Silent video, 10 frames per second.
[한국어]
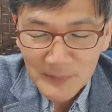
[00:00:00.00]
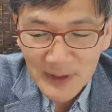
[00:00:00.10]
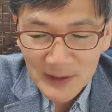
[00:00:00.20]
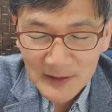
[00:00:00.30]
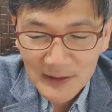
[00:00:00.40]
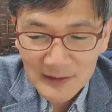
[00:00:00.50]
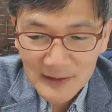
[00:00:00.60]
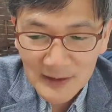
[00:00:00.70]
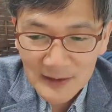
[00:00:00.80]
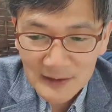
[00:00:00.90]
네, 세 가지
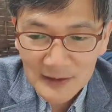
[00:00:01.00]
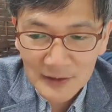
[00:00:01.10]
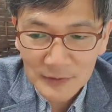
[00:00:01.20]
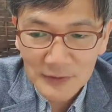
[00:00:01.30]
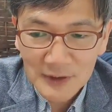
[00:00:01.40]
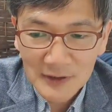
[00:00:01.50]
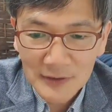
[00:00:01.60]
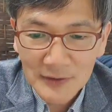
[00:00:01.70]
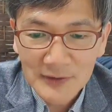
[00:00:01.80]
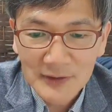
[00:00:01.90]
사항이 눈에
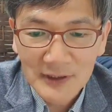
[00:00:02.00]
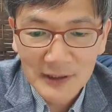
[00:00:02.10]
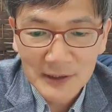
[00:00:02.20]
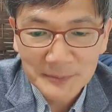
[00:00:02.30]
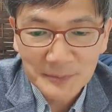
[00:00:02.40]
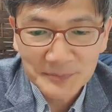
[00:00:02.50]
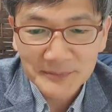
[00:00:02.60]
띄었는데,